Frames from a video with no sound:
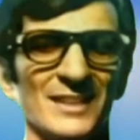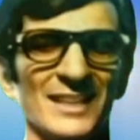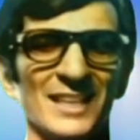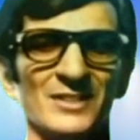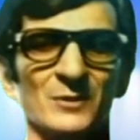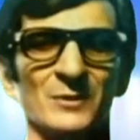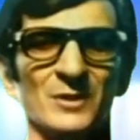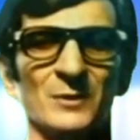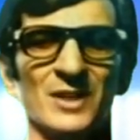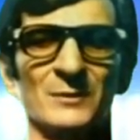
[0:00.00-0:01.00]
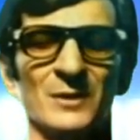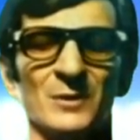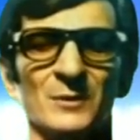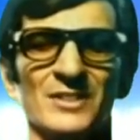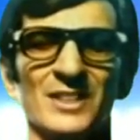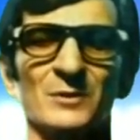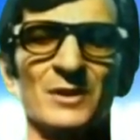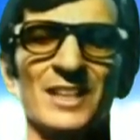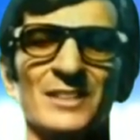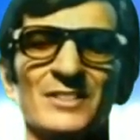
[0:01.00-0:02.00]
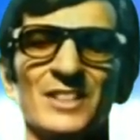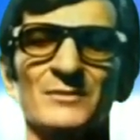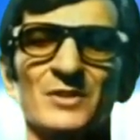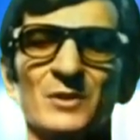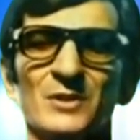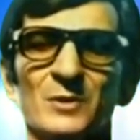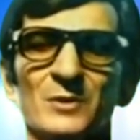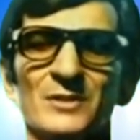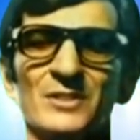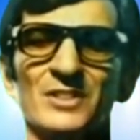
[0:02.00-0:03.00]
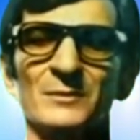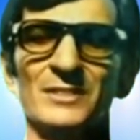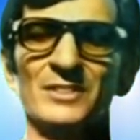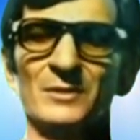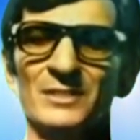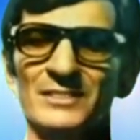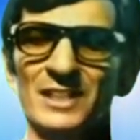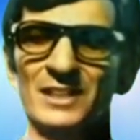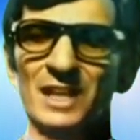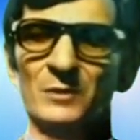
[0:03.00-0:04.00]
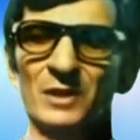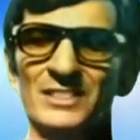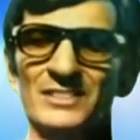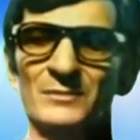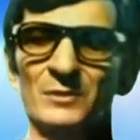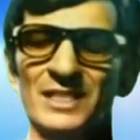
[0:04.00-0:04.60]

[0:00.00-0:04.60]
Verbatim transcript: Ele respondeu que no palco estavam aqueles que haviam concluído sua missão na Terra e agora estavam